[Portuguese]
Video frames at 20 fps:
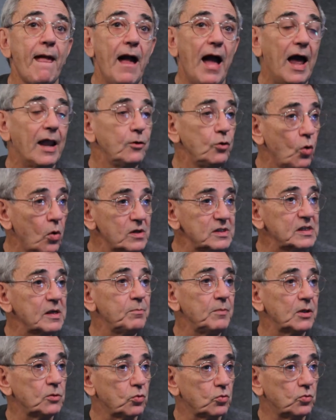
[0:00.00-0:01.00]
a nossa
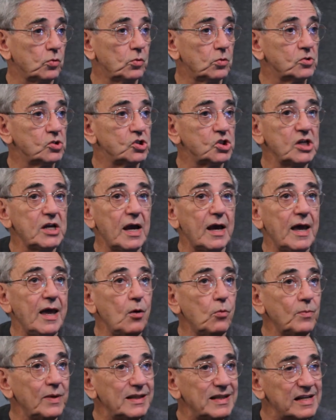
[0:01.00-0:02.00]
metodologia é uma